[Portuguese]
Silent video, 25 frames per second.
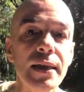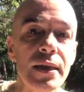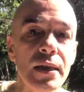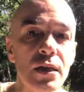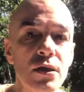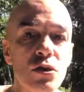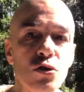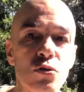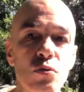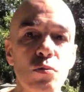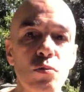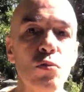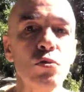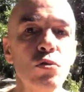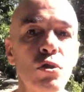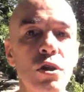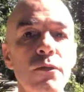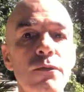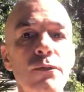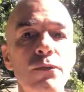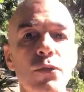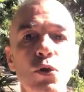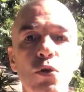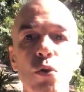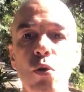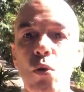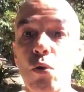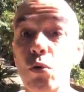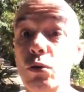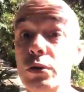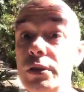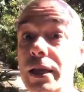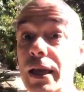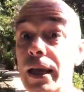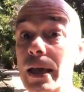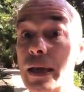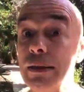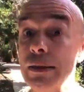isso modificou o
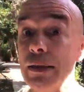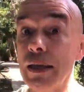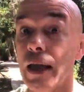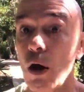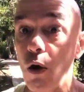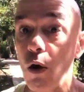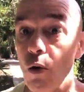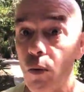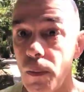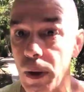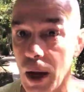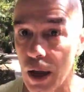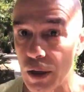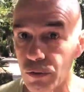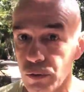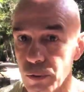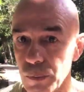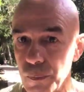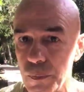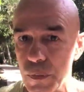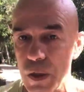DNA humano?